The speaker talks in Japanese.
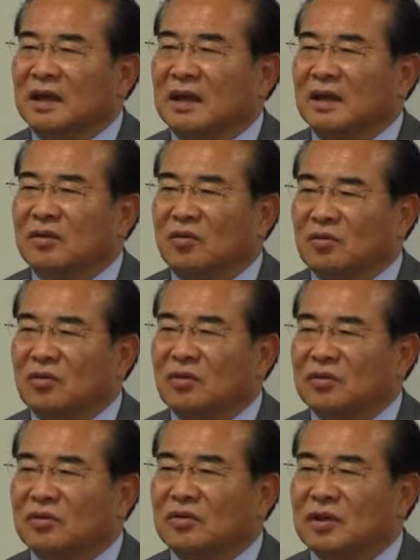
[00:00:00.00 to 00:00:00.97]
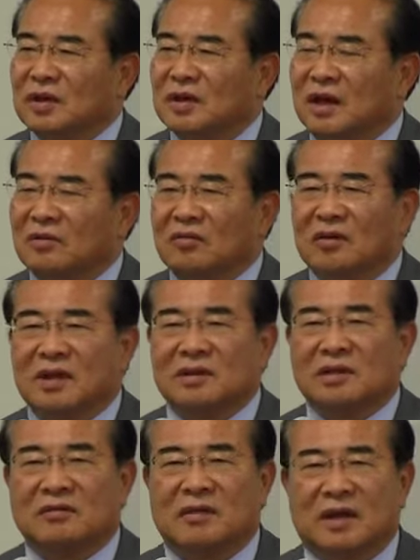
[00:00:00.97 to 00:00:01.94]
えどこの組織が動か
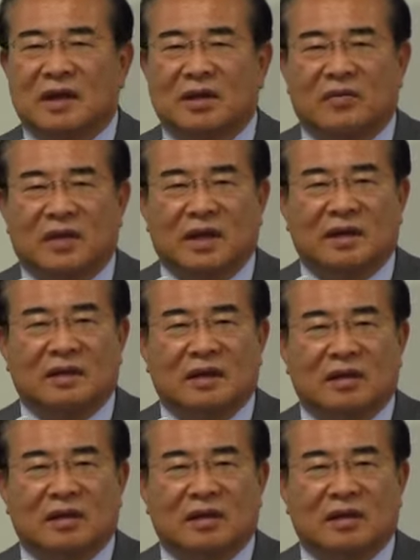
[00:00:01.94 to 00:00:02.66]
してるわけでもない